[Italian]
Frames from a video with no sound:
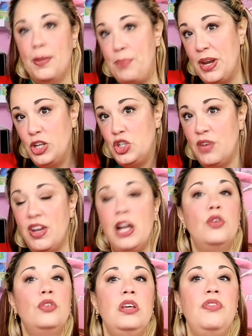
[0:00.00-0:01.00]
per ricevere
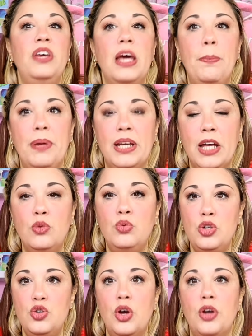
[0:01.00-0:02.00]
le notifiche perché
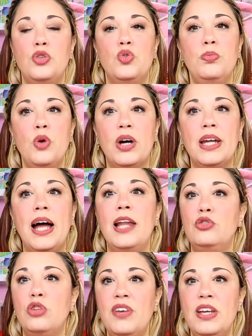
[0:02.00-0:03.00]
tutti i giorni sul mio
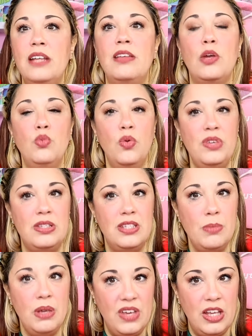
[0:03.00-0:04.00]
canale troverete
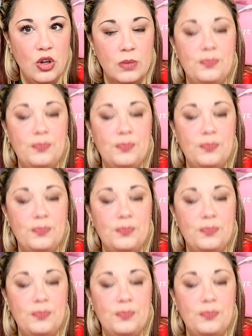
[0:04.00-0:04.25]
nuovissimi video.